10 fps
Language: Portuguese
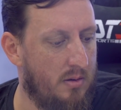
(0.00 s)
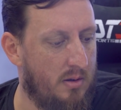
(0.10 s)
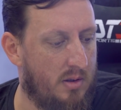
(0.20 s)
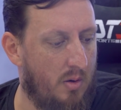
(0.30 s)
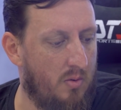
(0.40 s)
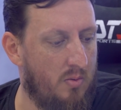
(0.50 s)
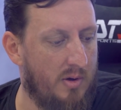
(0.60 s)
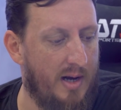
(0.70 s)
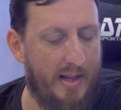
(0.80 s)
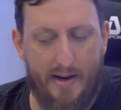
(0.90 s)
Então,
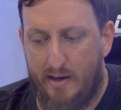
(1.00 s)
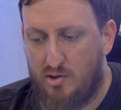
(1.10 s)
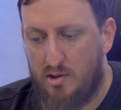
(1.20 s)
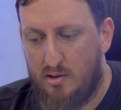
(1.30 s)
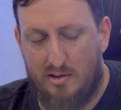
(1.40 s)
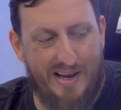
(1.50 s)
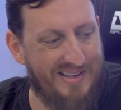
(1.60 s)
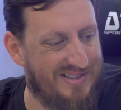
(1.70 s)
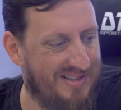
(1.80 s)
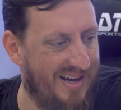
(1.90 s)
galera aí de
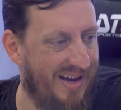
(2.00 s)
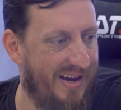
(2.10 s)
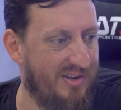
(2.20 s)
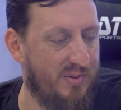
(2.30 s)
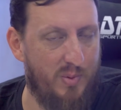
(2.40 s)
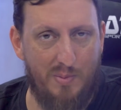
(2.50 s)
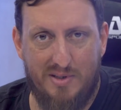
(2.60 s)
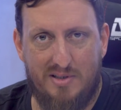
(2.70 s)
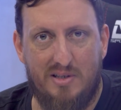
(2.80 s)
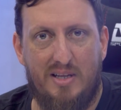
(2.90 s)
3D, de
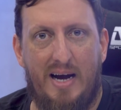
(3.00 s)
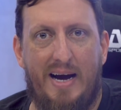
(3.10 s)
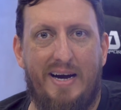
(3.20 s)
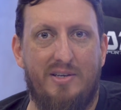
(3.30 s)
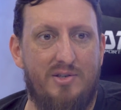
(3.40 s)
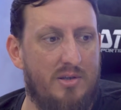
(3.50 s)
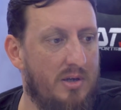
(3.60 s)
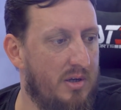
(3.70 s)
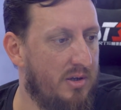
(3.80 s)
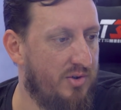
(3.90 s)
publicidade,
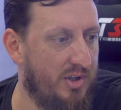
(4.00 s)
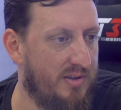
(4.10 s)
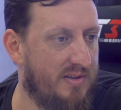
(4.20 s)
de